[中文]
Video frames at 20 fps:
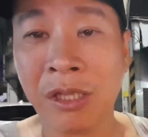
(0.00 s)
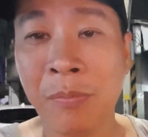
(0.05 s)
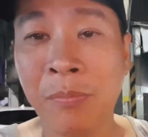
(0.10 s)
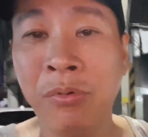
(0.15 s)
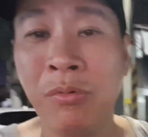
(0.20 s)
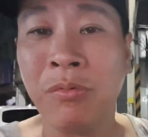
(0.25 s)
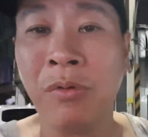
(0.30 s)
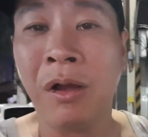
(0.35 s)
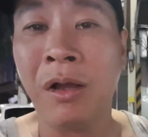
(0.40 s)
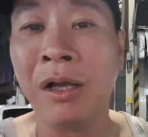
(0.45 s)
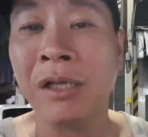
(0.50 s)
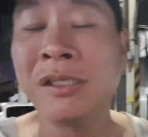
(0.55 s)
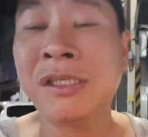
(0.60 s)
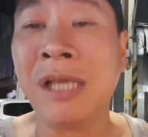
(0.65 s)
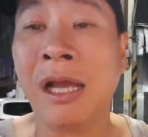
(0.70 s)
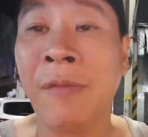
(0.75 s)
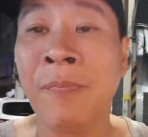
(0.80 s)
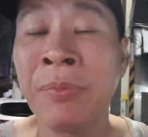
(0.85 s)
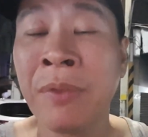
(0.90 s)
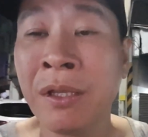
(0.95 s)
铺啊很
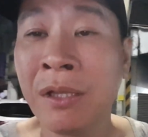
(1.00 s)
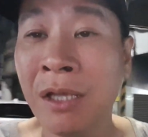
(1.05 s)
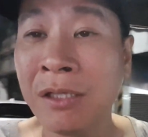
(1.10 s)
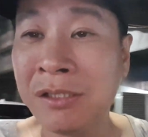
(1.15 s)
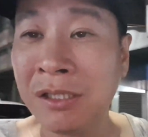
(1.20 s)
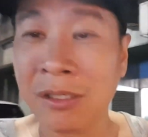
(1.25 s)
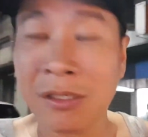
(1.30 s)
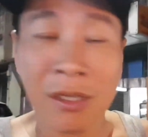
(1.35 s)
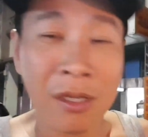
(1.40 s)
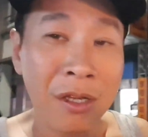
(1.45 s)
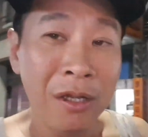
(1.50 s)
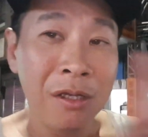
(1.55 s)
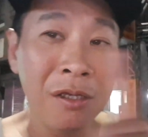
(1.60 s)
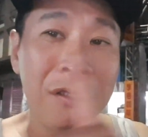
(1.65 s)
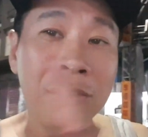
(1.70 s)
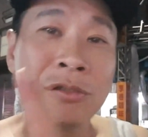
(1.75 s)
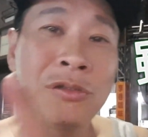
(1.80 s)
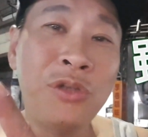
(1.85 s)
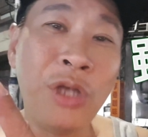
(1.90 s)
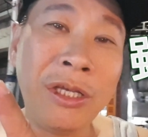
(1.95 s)
小，但是
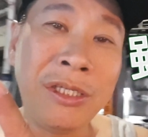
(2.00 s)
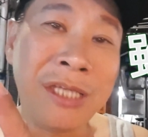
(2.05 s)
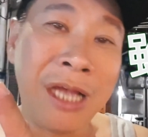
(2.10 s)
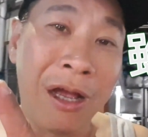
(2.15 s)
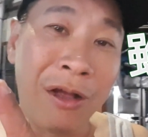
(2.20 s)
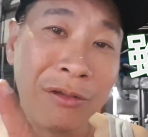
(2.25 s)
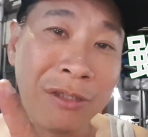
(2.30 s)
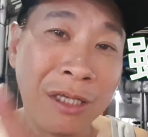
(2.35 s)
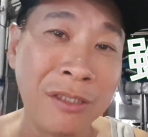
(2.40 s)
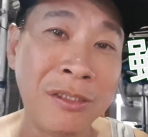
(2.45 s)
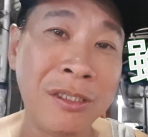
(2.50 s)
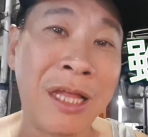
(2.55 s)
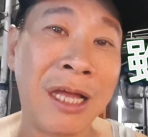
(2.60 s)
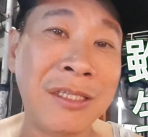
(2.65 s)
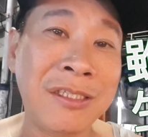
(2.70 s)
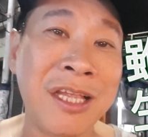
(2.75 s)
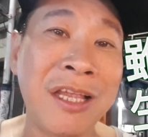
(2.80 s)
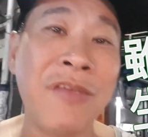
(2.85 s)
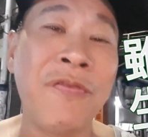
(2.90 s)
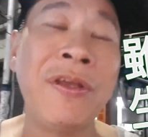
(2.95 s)
虽小，但是
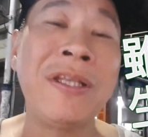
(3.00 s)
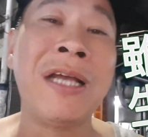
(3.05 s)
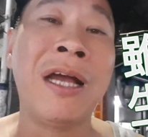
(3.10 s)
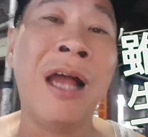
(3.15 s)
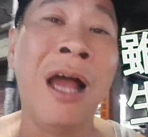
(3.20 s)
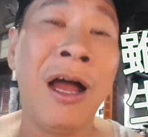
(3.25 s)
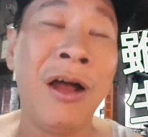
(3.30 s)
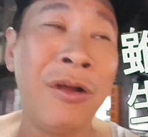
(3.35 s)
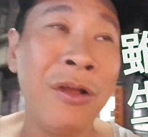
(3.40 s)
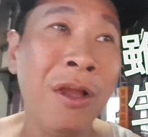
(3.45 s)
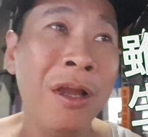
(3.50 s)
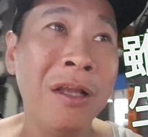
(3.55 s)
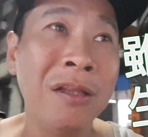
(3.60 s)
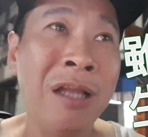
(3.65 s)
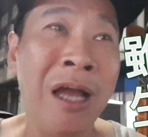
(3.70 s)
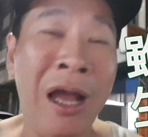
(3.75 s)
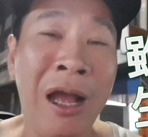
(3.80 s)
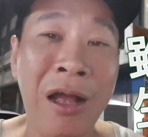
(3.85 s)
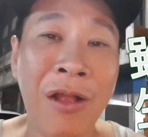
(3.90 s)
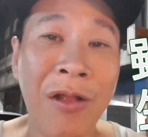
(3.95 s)
它生意非常好。
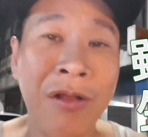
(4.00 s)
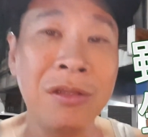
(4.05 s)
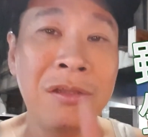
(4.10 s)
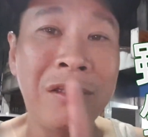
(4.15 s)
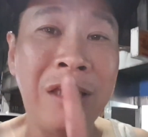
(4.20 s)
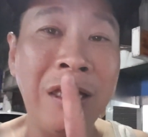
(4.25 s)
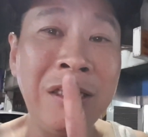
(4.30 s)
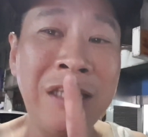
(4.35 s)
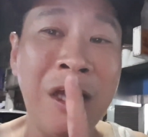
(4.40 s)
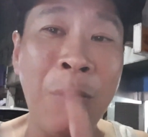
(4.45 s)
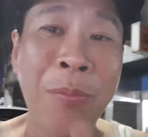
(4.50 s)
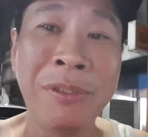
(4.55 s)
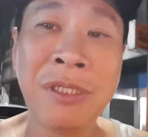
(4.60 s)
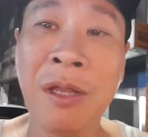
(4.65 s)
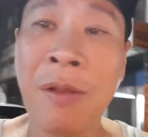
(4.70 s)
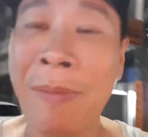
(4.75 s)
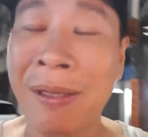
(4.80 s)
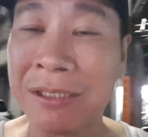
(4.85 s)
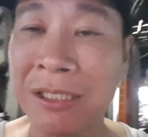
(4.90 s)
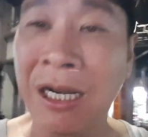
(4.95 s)
那等一下我们现
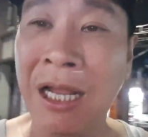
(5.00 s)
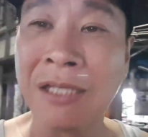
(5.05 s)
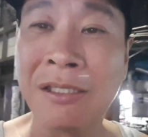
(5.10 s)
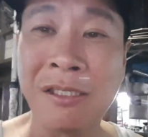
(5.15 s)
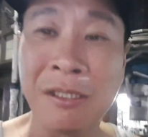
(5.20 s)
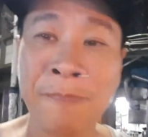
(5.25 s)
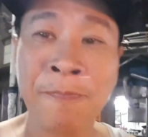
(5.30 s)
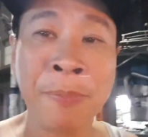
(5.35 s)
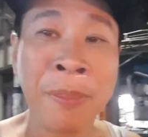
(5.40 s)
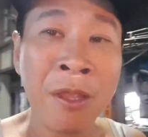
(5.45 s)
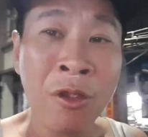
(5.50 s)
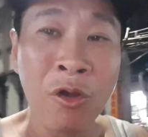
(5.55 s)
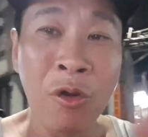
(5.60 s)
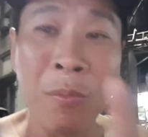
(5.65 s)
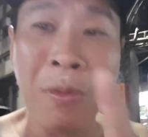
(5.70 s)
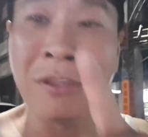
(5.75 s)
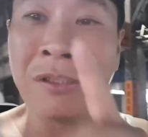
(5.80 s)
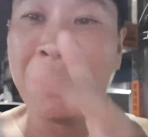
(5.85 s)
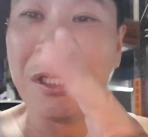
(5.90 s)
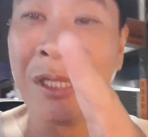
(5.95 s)
在马上来吃，我
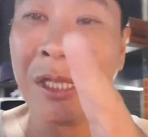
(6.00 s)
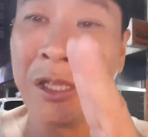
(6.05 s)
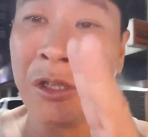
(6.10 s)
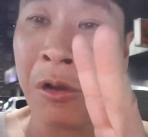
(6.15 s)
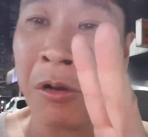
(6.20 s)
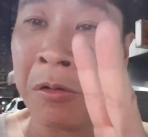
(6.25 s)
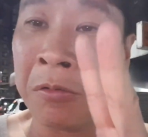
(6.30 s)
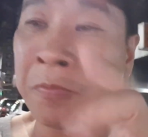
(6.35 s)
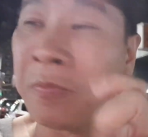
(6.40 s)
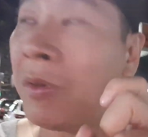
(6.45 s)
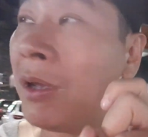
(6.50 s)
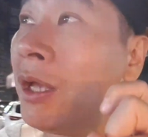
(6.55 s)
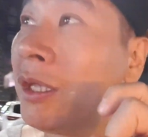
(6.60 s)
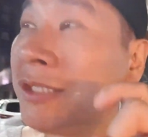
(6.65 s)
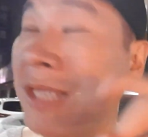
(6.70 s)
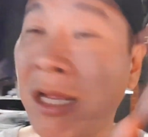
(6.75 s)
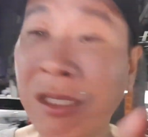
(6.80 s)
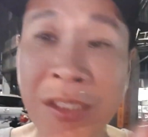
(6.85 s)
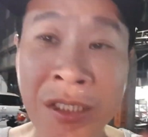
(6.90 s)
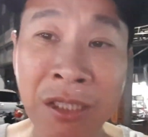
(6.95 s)
们今天有
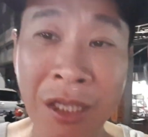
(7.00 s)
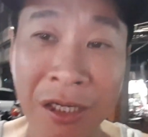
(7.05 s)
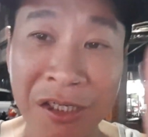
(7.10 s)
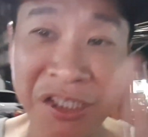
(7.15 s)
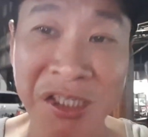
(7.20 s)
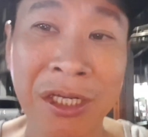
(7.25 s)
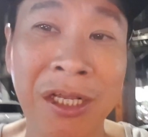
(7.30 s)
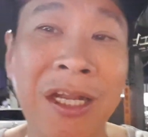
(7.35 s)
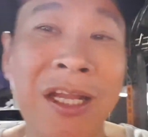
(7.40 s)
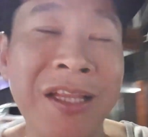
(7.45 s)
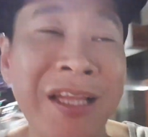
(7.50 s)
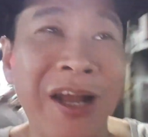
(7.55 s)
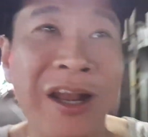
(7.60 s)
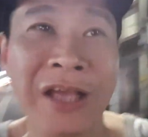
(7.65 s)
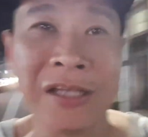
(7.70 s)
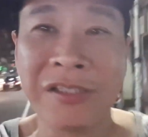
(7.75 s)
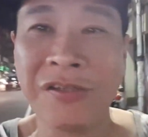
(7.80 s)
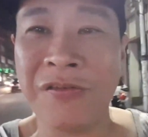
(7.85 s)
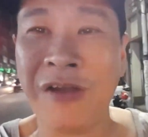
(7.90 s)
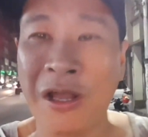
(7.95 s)
将近20个人要来
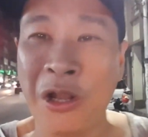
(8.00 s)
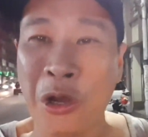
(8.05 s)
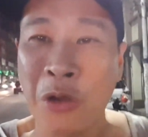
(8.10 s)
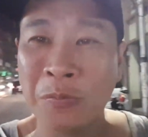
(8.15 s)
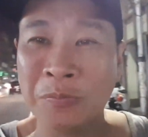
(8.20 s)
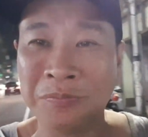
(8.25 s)
吃饭哦。